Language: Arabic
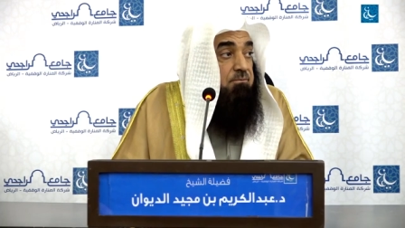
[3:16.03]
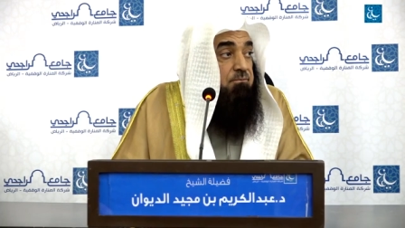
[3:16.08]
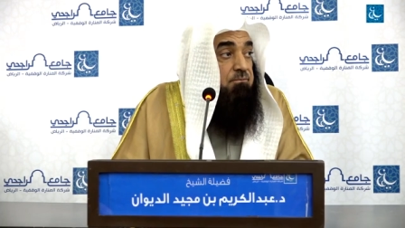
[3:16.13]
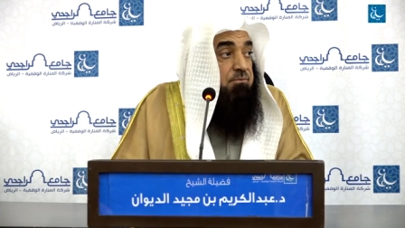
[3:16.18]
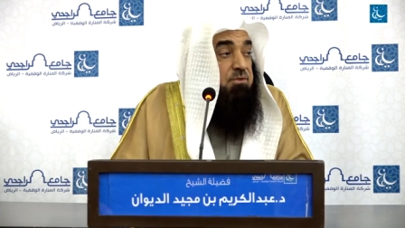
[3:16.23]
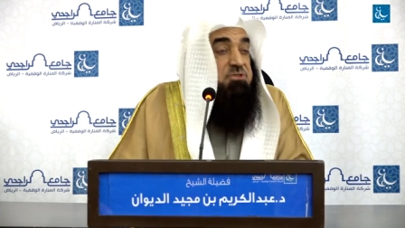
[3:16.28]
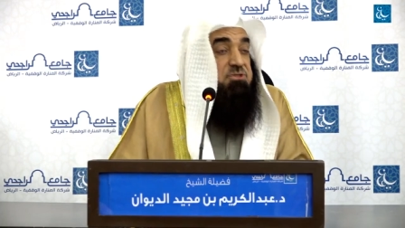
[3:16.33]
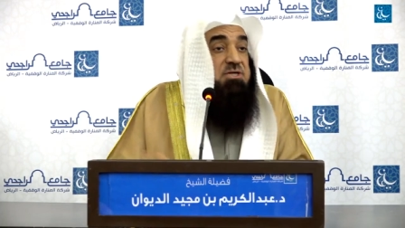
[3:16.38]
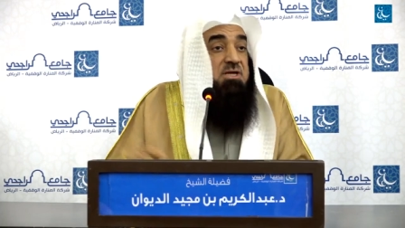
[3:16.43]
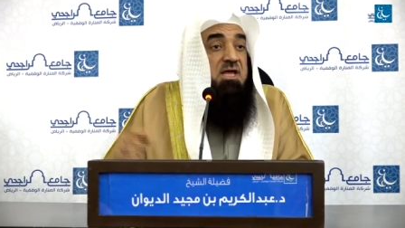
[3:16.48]
في
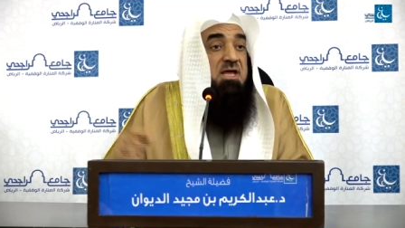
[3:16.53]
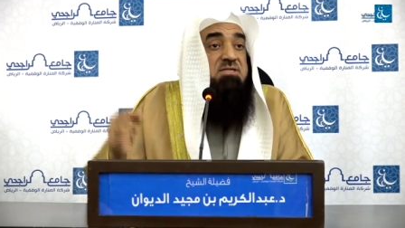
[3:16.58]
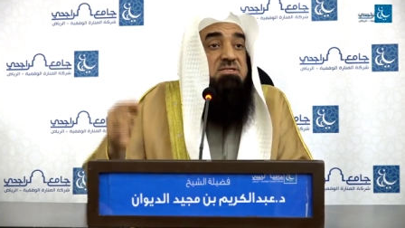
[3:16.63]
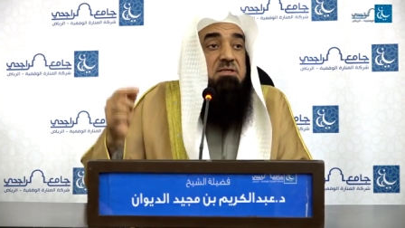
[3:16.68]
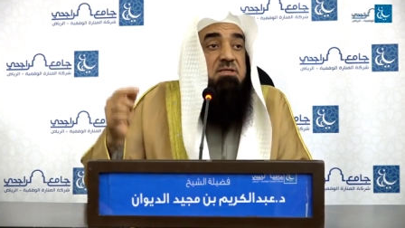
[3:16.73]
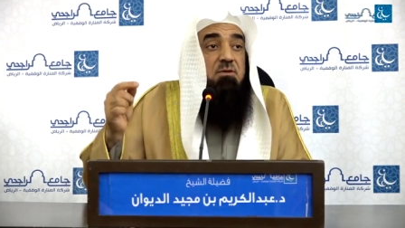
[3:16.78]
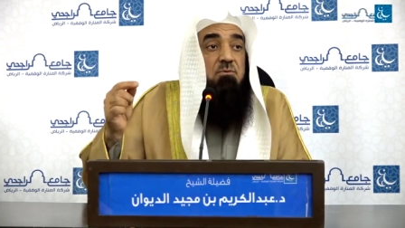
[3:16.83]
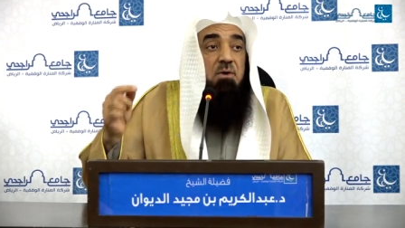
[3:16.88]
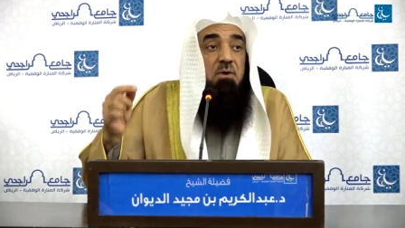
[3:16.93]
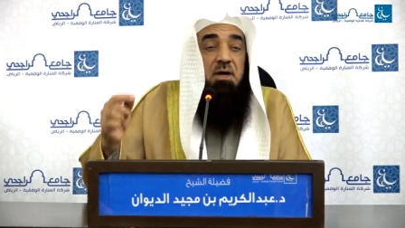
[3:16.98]
الجنازه
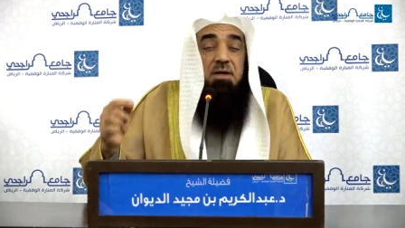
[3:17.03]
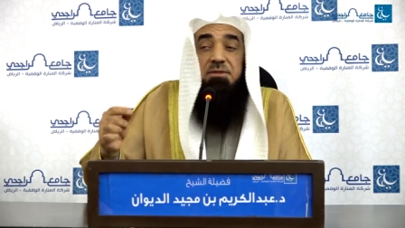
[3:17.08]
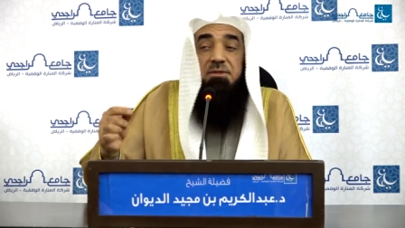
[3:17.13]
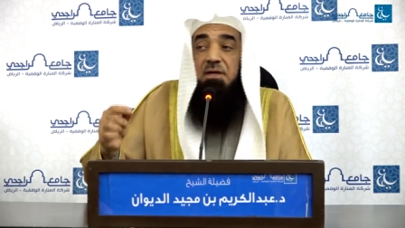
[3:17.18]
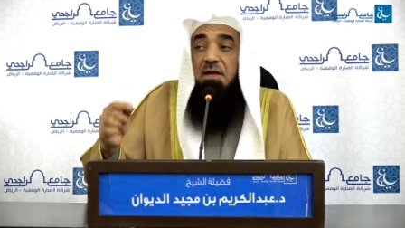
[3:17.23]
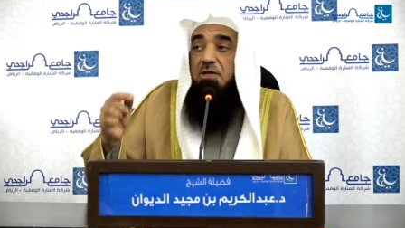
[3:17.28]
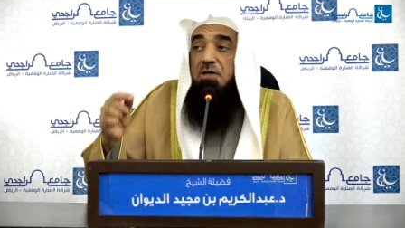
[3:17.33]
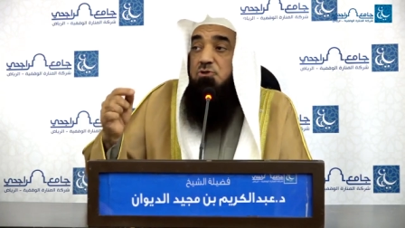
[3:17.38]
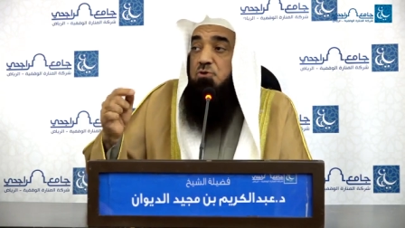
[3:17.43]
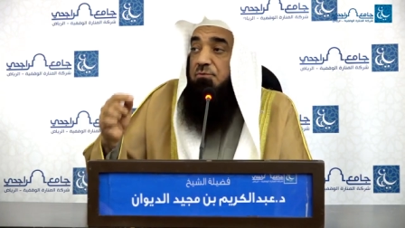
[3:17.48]
الواحده
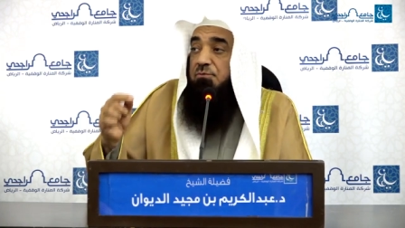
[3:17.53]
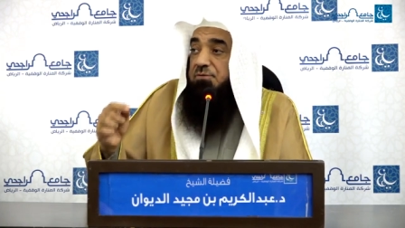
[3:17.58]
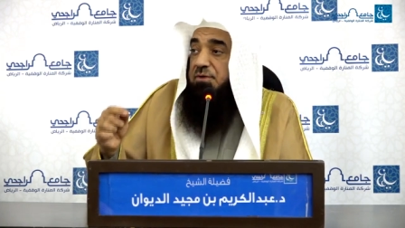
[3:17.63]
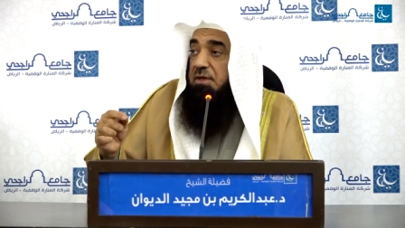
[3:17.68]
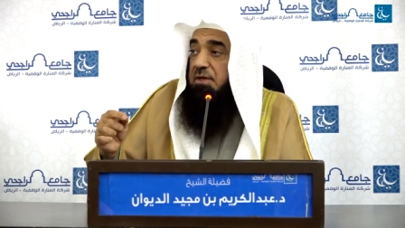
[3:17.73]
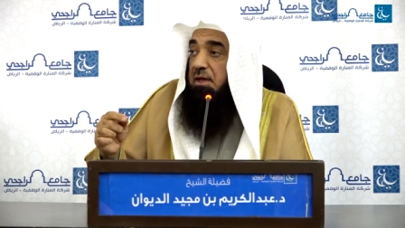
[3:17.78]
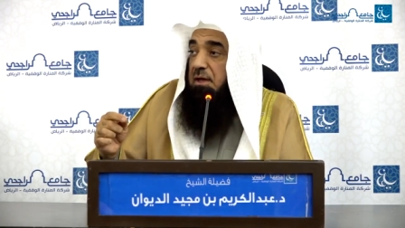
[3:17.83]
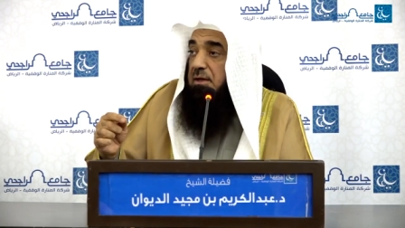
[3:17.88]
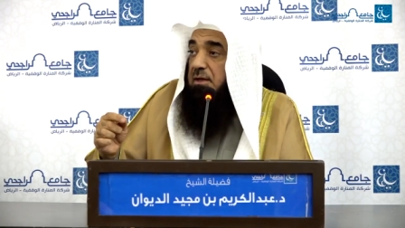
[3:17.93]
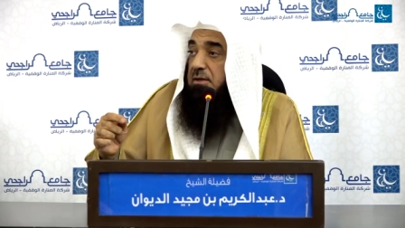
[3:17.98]
الاجر
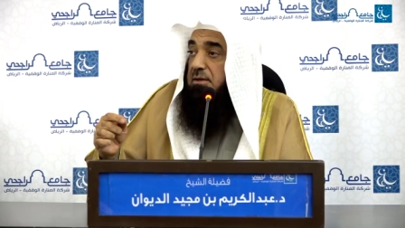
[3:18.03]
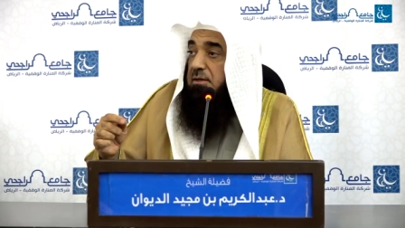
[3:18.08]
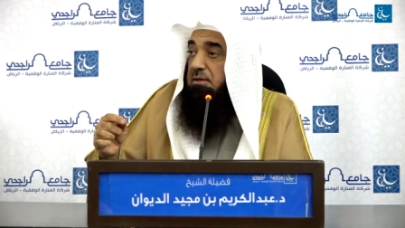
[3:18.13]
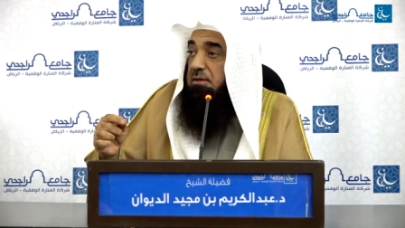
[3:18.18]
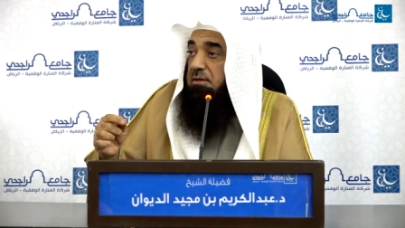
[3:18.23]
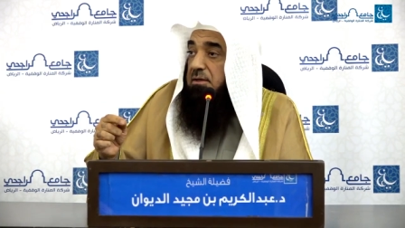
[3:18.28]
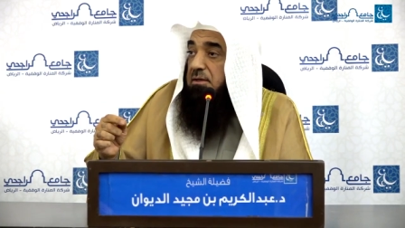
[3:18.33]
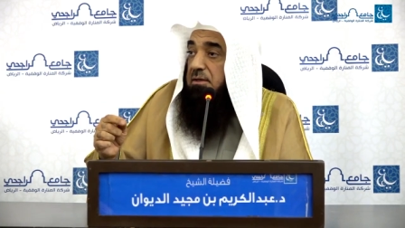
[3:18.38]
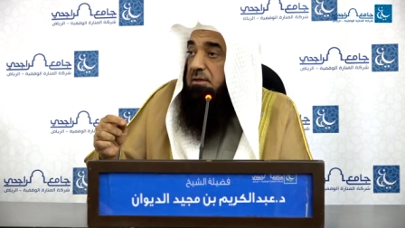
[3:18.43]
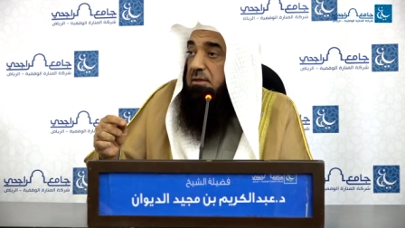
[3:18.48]
فيها
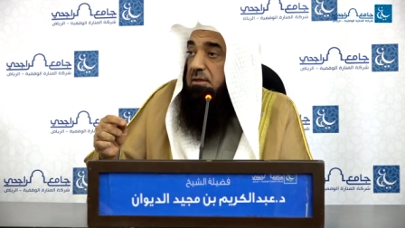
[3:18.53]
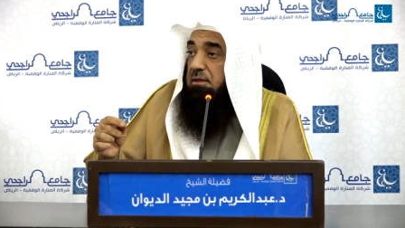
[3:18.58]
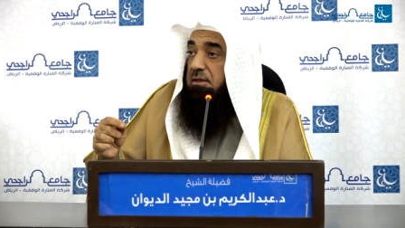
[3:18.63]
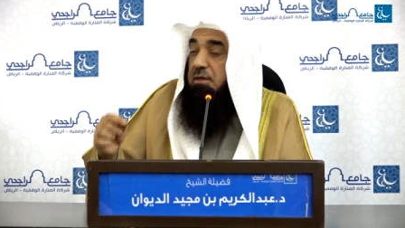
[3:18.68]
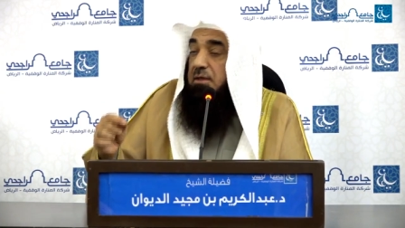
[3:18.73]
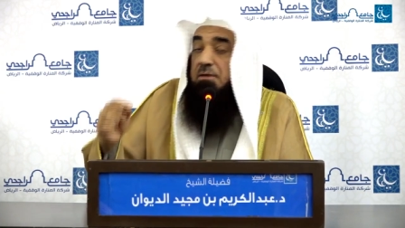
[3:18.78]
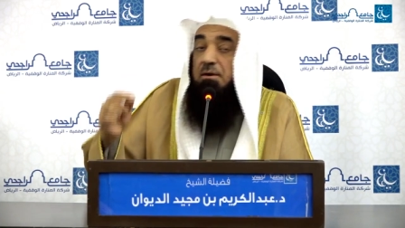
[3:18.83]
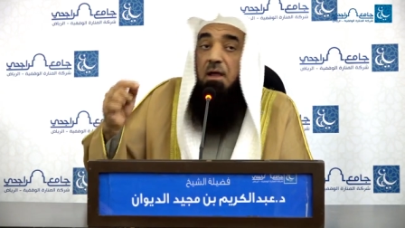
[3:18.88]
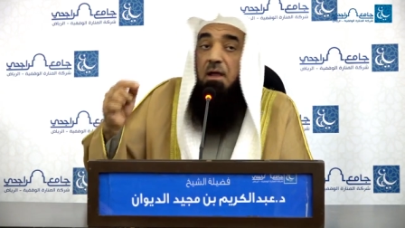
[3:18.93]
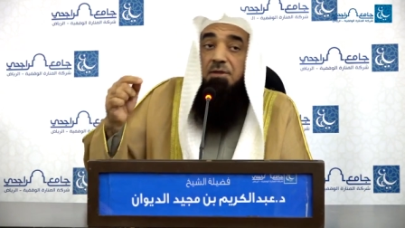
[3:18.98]

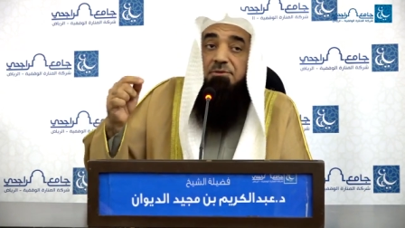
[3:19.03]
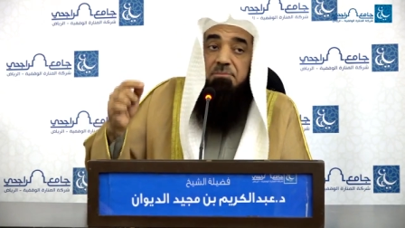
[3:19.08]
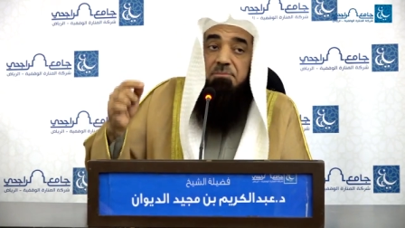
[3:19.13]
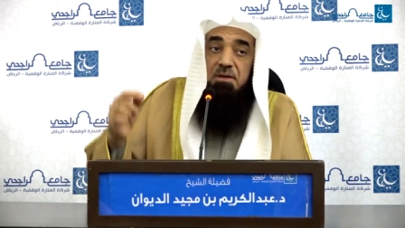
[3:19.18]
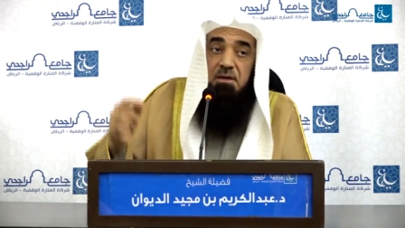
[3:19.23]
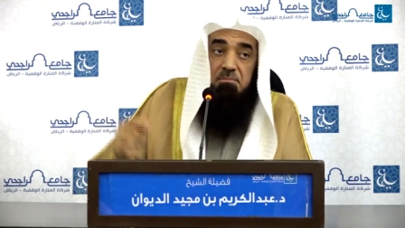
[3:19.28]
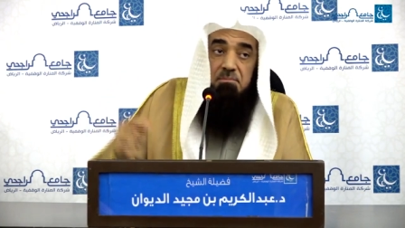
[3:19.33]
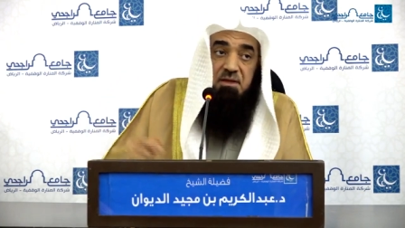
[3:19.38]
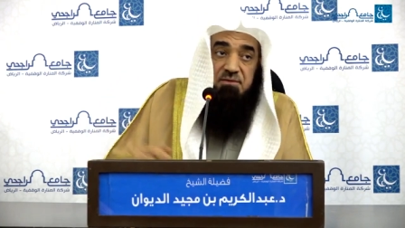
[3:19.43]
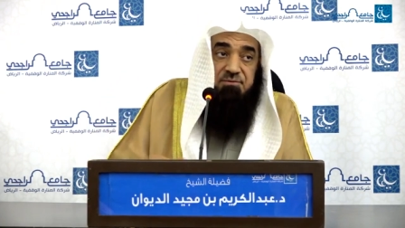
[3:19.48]
قيراط من
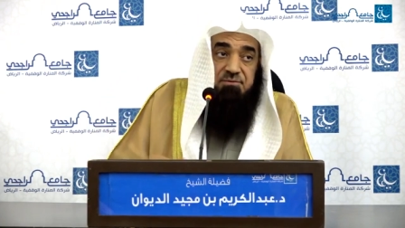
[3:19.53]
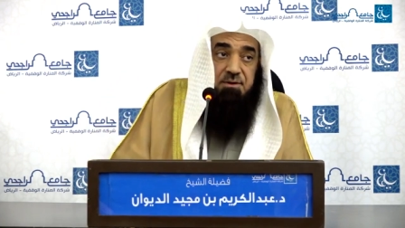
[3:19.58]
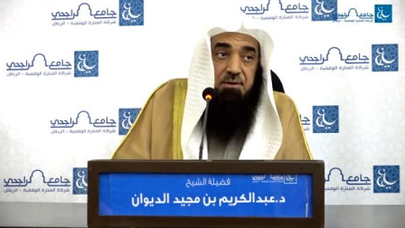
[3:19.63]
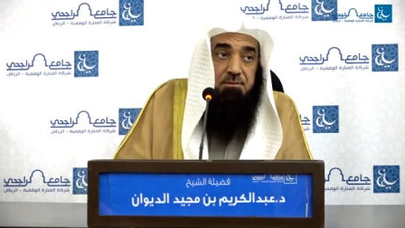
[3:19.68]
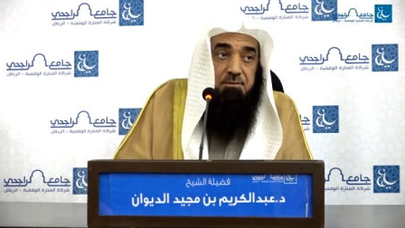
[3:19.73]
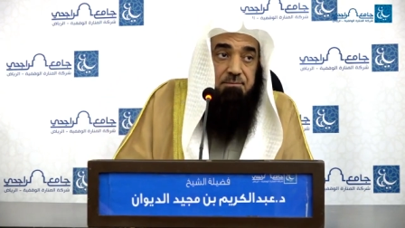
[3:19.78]
المغفره